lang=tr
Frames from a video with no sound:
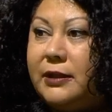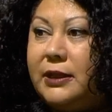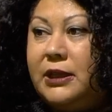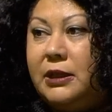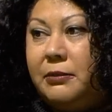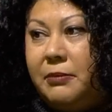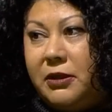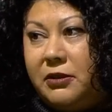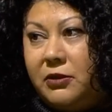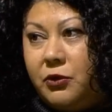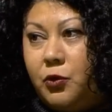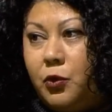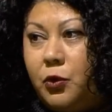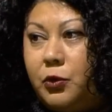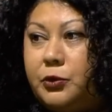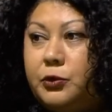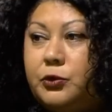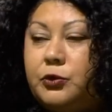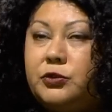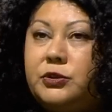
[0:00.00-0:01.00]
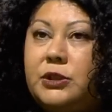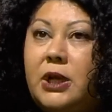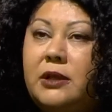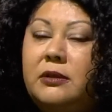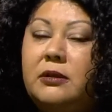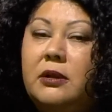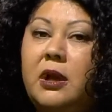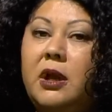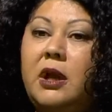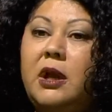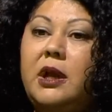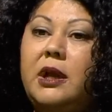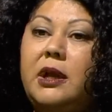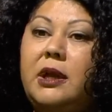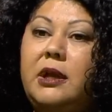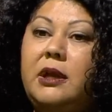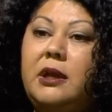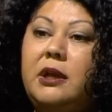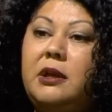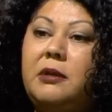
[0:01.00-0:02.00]
iyi metin olduğundan.
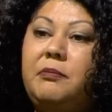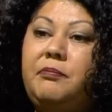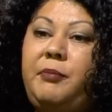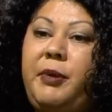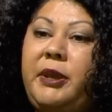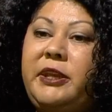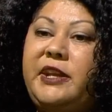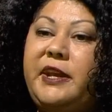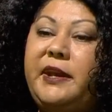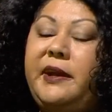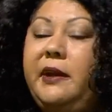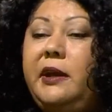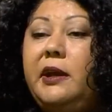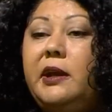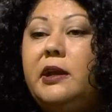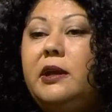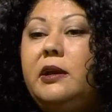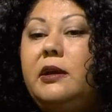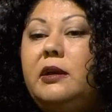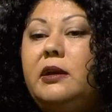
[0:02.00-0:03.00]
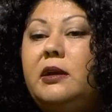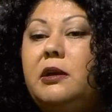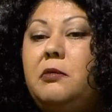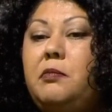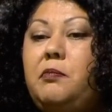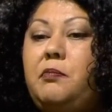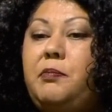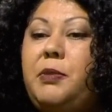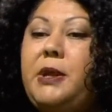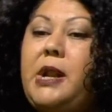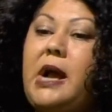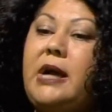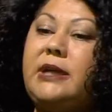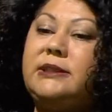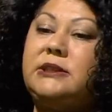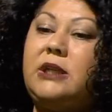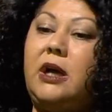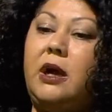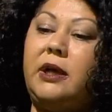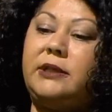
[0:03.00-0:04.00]
E, bir de e,
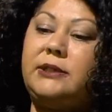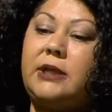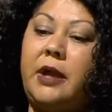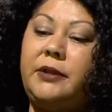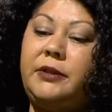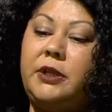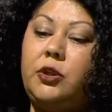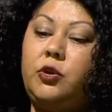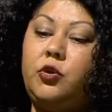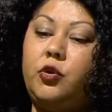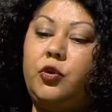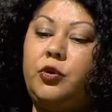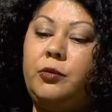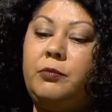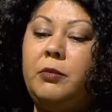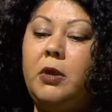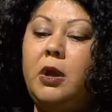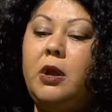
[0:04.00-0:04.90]
biraz daha zannediyorum